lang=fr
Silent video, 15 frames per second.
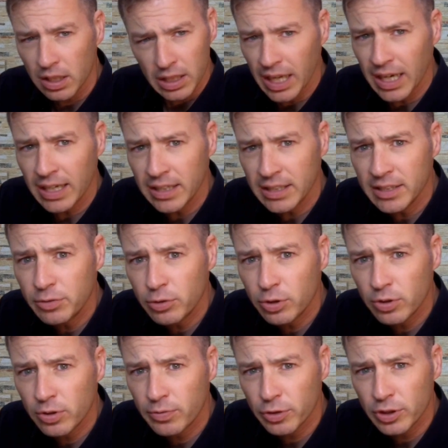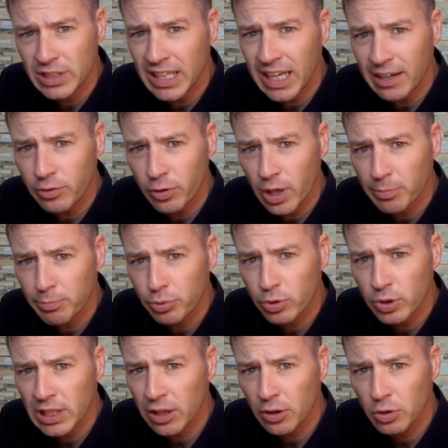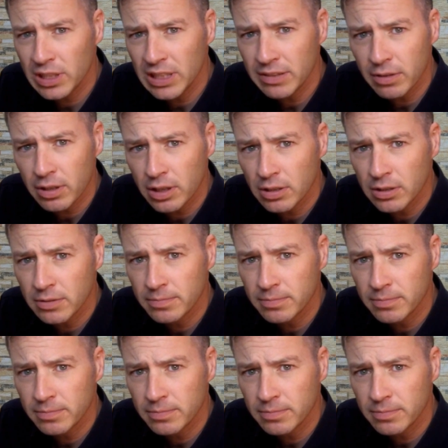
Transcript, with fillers: Quel niveau faut-il avoir pour lire le livre